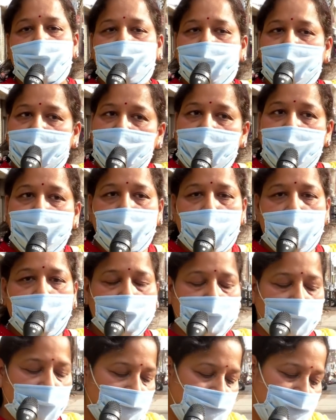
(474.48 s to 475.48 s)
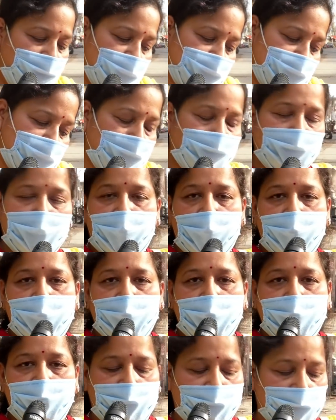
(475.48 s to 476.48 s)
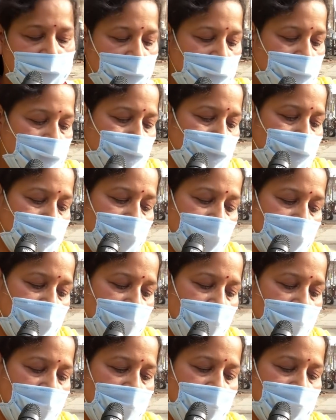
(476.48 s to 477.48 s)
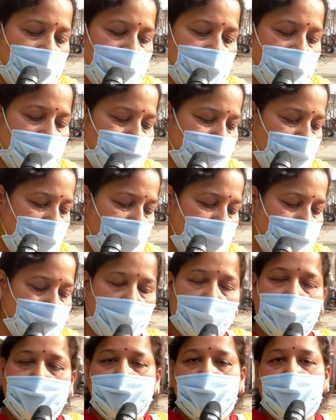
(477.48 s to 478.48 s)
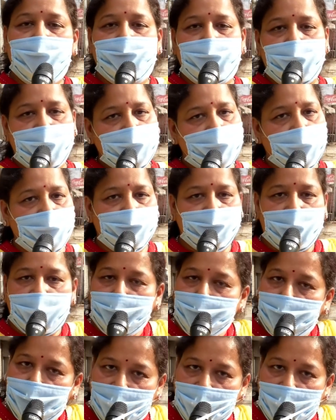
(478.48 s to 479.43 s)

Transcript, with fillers: अपनी ही मौत को फिर से बुलाया है तूने यहाँ आकर अपनी ही मौत को फिर से स्वयं